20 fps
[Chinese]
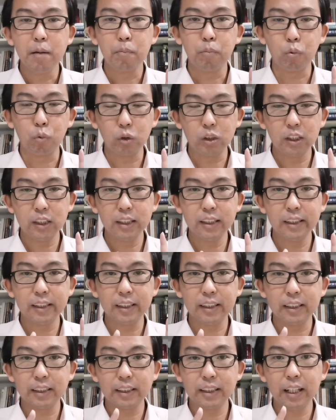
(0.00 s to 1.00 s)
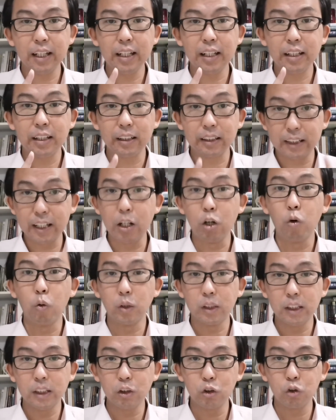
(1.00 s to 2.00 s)
不是这一个先后
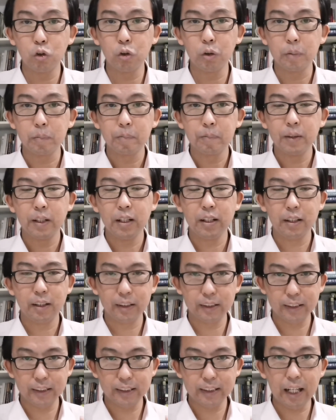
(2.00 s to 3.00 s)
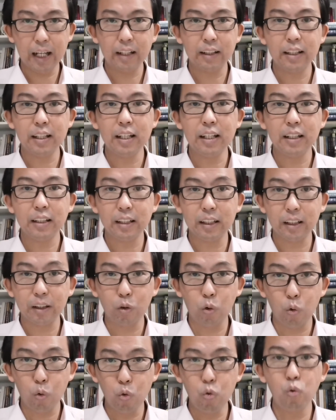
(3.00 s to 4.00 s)
次序，而是上帝的
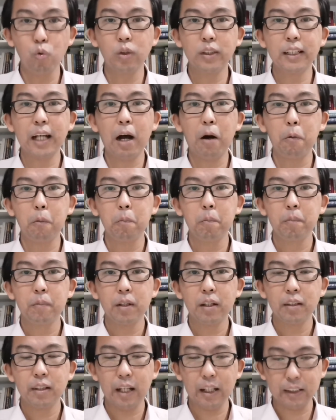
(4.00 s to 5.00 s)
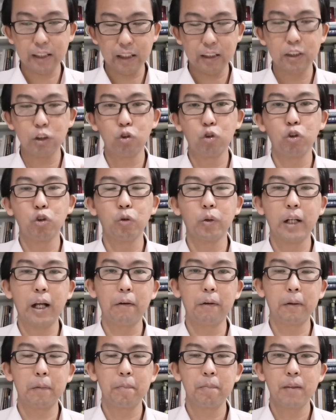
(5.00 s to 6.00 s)
呼召，那才是最重
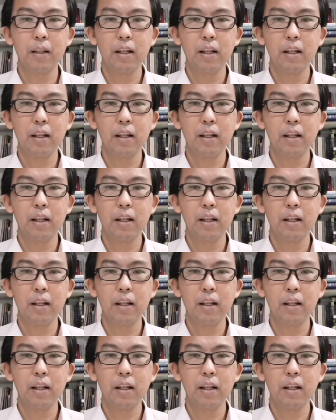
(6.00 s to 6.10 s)
要的。